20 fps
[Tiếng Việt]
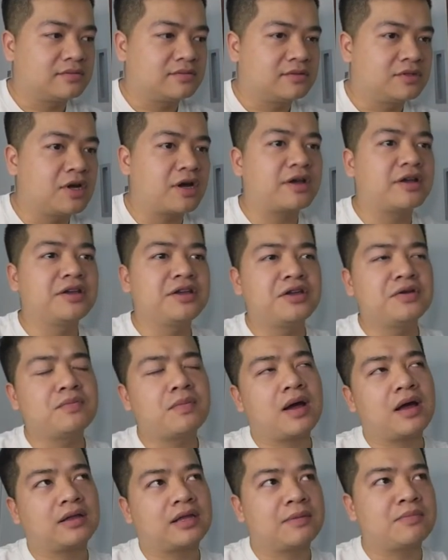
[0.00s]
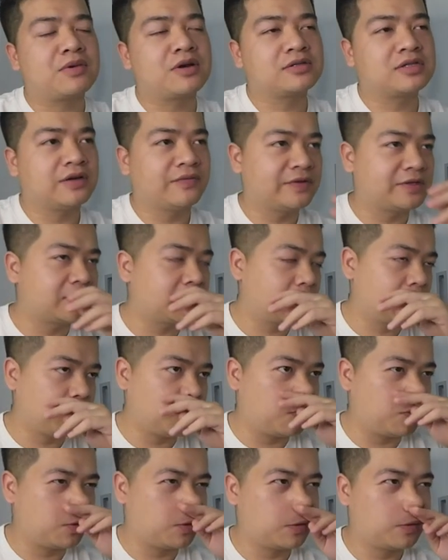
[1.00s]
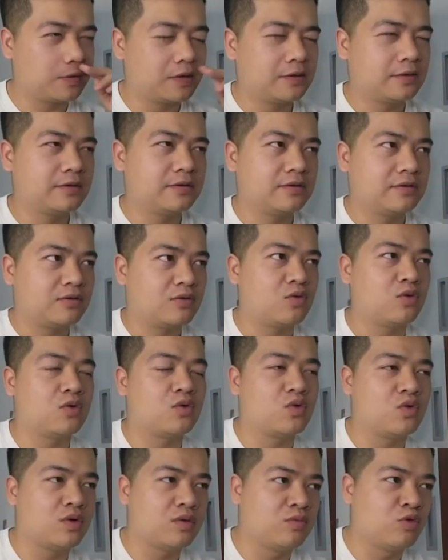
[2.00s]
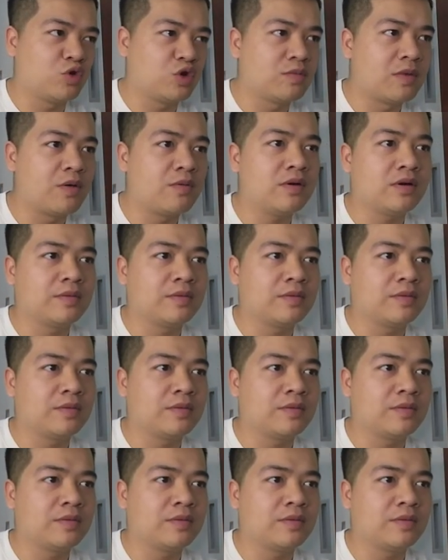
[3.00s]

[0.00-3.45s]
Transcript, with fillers: Trước khi mà thăm cơ sở vật chất của một đội bóng